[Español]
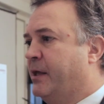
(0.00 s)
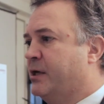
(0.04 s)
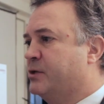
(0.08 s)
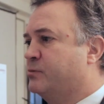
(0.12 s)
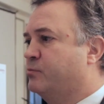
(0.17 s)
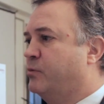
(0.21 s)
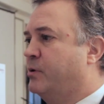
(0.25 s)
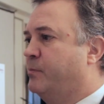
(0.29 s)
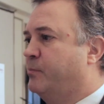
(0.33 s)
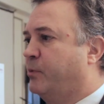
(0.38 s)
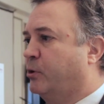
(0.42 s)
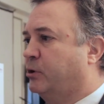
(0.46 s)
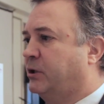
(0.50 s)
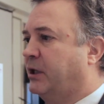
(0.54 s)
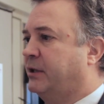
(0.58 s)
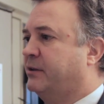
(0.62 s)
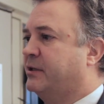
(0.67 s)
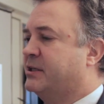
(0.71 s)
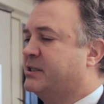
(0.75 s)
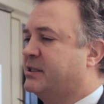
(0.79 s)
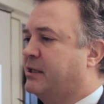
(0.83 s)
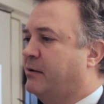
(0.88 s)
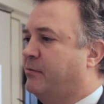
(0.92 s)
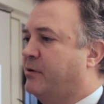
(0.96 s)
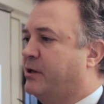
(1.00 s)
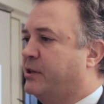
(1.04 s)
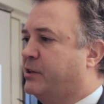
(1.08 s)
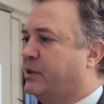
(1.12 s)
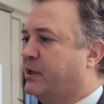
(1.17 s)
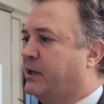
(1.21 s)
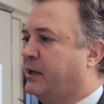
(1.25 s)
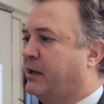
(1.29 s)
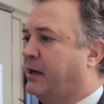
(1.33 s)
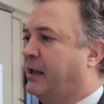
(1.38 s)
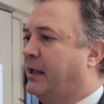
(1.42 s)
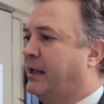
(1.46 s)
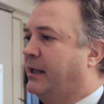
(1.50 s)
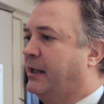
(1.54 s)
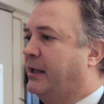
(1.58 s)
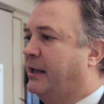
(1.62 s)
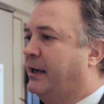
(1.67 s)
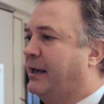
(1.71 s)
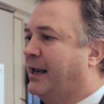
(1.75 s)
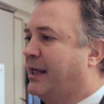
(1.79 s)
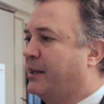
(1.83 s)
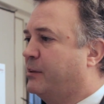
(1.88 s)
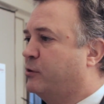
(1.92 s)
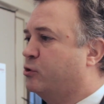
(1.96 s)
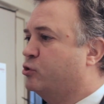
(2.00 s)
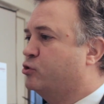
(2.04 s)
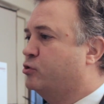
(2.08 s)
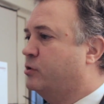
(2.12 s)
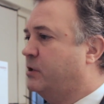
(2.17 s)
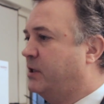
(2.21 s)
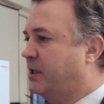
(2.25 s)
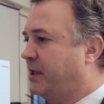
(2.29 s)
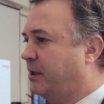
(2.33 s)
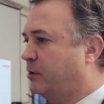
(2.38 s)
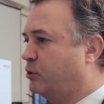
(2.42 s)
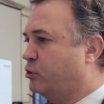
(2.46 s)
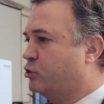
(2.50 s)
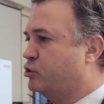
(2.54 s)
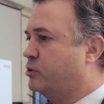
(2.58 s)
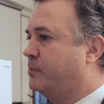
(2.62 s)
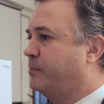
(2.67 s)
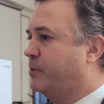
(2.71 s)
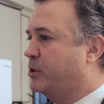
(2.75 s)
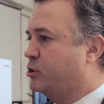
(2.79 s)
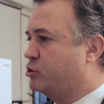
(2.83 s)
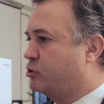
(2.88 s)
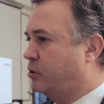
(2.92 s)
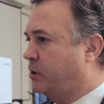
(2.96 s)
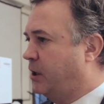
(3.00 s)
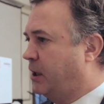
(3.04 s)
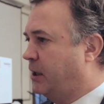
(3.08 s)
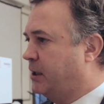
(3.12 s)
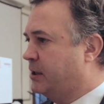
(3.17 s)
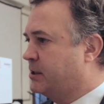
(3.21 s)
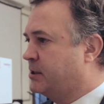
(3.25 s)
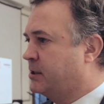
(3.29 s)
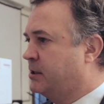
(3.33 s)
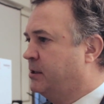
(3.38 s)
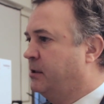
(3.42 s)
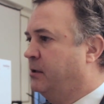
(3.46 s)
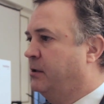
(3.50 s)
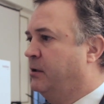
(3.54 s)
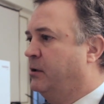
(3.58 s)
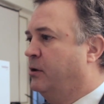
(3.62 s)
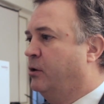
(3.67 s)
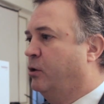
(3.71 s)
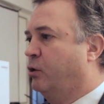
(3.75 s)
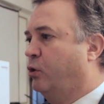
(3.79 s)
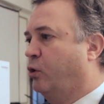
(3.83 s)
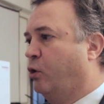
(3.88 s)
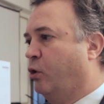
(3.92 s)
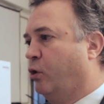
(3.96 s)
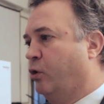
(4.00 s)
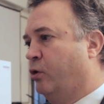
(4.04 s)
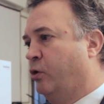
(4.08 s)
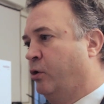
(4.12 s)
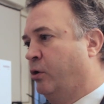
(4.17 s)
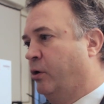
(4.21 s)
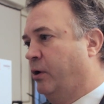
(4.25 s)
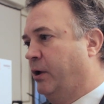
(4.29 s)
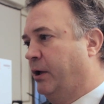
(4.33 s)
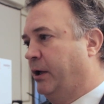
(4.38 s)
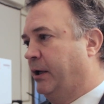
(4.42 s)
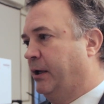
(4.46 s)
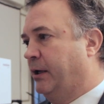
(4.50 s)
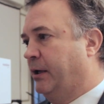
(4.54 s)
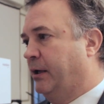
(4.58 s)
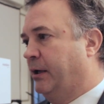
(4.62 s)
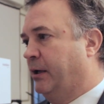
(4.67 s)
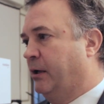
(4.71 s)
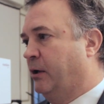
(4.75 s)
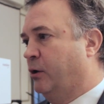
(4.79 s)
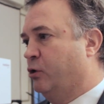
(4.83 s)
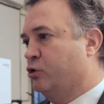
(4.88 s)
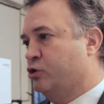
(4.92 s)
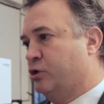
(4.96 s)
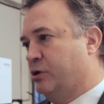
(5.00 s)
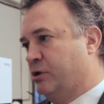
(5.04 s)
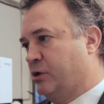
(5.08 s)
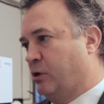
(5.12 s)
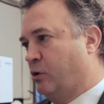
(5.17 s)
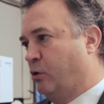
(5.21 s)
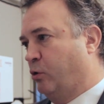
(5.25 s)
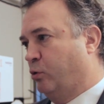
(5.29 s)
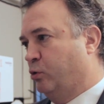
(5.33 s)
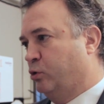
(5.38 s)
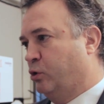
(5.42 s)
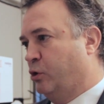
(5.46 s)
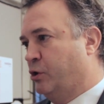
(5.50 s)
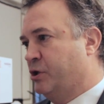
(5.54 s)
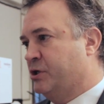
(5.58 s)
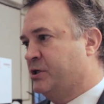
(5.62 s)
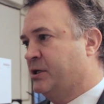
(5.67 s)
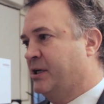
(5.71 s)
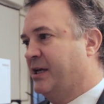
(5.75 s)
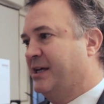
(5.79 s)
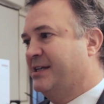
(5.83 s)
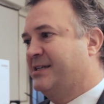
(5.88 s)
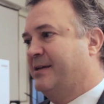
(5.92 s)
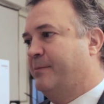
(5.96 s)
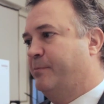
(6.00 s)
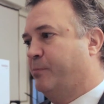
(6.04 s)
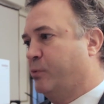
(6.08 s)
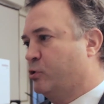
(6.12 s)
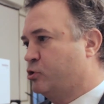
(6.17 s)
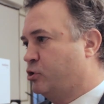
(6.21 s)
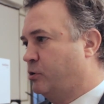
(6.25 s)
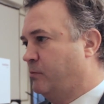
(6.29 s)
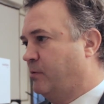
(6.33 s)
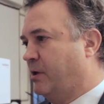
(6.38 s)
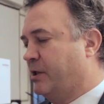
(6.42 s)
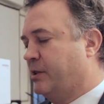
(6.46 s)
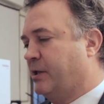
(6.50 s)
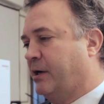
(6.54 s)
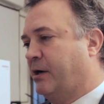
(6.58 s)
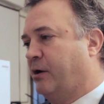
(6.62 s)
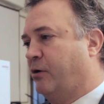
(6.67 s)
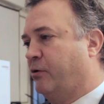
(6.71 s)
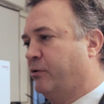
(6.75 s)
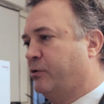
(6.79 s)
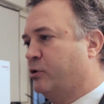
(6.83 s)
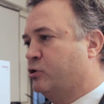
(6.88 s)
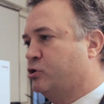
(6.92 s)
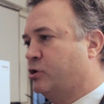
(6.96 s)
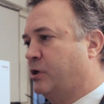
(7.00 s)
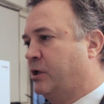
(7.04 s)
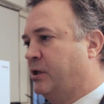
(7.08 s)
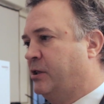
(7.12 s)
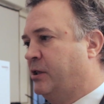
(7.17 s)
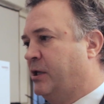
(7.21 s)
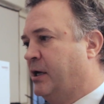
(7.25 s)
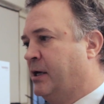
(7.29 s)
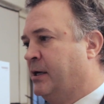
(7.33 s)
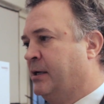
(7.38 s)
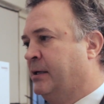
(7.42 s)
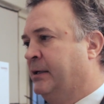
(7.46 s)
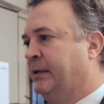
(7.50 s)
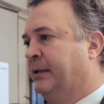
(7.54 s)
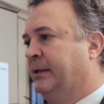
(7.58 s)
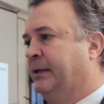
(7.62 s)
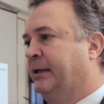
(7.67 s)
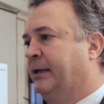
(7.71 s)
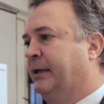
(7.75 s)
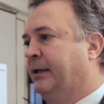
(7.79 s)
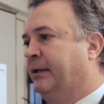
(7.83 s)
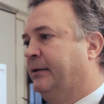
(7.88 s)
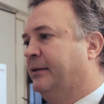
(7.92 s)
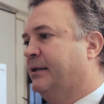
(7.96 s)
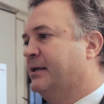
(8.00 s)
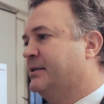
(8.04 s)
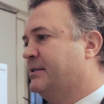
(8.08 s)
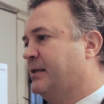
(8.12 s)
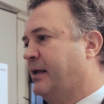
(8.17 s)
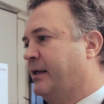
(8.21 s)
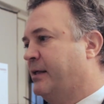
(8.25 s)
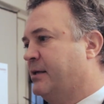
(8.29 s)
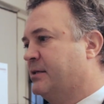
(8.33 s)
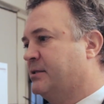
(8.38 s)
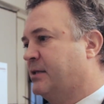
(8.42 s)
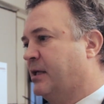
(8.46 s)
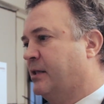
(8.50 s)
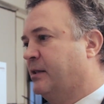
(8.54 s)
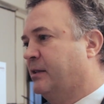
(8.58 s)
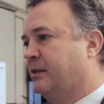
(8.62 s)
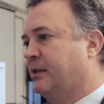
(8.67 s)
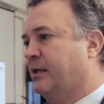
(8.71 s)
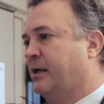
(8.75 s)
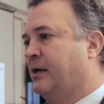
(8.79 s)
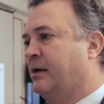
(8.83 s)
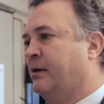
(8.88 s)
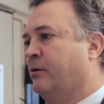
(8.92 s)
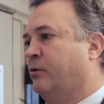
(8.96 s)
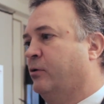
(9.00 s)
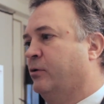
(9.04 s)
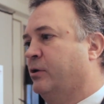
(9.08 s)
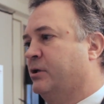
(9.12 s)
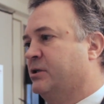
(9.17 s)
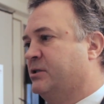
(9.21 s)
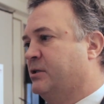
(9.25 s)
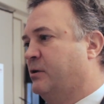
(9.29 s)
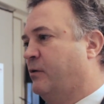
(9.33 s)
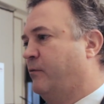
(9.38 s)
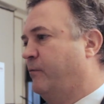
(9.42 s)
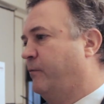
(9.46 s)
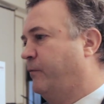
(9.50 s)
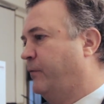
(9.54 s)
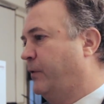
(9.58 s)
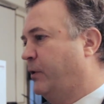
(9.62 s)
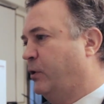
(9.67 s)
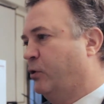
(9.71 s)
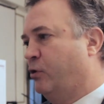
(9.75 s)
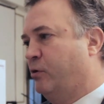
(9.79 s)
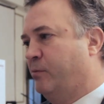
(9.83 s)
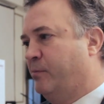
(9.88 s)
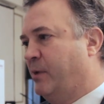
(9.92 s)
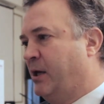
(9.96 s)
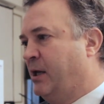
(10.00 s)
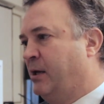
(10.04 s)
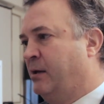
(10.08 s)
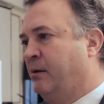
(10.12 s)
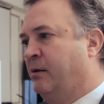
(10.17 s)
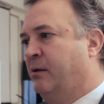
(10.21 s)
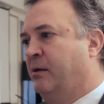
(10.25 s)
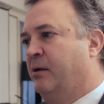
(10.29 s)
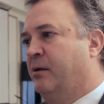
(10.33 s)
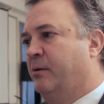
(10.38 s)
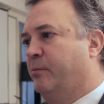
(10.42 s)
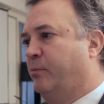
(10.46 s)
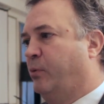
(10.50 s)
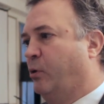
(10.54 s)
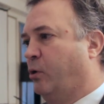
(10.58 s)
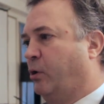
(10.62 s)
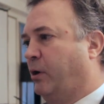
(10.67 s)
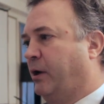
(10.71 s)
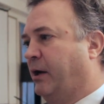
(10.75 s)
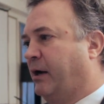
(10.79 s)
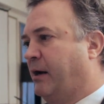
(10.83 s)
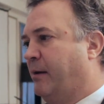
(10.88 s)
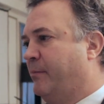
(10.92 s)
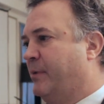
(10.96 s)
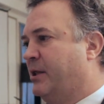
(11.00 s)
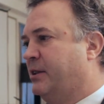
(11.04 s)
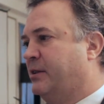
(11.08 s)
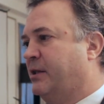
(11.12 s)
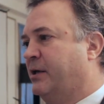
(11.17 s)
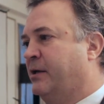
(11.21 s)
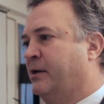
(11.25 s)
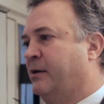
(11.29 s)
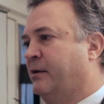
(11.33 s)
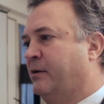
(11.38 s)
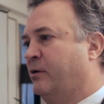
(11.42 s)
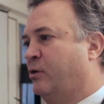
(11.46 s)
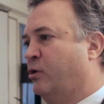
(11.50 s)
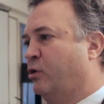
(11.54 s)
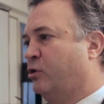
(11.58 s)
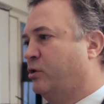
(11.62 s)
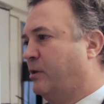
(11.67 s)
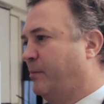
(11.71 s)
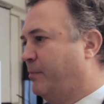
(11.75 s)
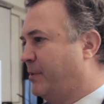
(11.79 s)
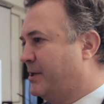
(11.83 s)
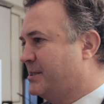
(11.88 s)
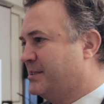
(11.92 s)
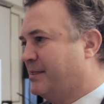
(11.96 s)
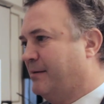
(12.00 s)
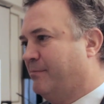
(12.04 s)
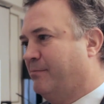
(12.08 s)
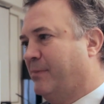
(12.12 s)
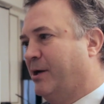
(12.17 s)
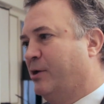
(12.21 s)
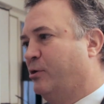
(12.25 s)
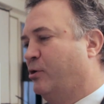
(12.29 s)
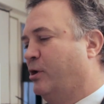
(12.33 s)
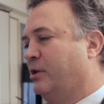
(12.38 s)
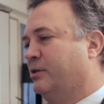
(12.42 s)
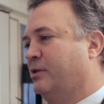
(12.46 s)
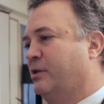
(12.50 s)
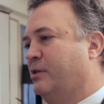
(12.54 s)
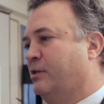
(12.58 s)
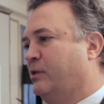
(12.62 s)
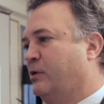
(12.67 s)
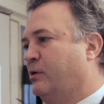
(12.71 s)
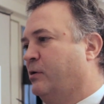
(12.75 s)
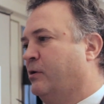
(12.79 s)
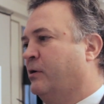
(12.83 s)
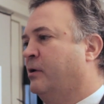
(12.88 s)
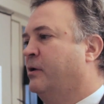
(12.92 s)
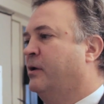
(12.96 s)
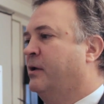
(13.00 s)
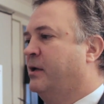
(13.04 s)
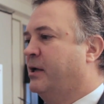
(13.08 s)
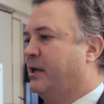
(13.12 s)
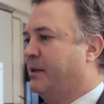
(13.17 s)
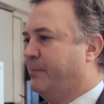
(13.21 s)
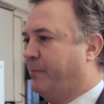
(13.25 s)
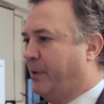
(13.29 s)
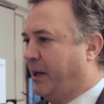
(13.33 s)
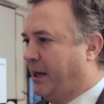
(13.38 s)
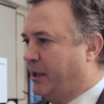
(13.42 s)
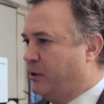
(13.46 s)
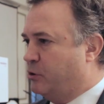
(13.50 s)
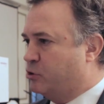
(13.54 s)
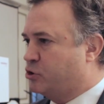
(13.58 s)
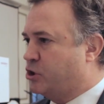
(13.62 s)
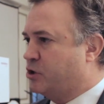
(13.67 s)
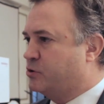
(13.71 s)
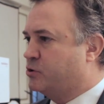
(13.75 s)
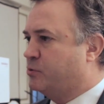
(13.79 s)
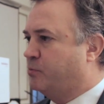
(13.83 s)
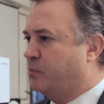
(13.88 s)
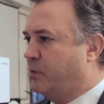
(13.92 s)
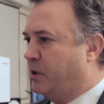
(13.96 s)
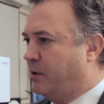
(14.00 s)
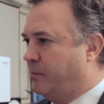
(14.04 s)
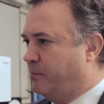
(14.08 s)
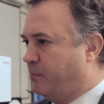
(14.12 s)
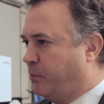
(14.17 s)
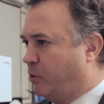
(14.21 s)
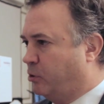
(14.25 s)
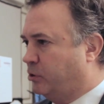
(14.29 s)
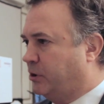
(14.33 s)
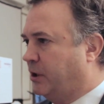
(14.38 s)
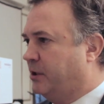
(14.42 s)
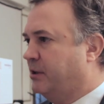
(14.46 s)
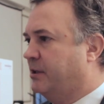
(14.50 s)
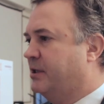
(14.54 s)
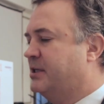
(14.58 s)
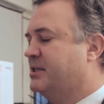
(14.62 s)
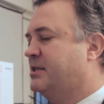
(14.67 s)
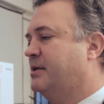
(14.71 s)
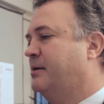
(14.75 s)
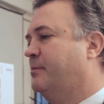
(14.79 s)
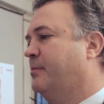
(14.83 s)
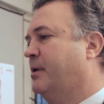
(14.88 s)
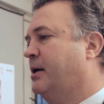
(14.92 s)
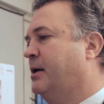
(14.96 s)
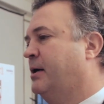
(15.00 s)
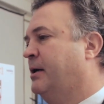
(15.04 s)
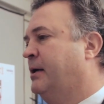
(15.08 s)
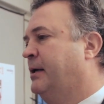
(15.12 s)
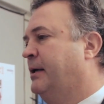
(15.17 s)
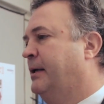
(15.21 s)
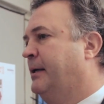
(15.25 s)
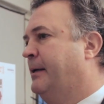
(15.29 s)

Es muy importante establecer eh, lazos directos y personales con eh, los interlocutores. Es imposible hacer negocios en India desde la distancia o desde un frío email porque realmente no te prestan mayor atención. Para ellos es importantísima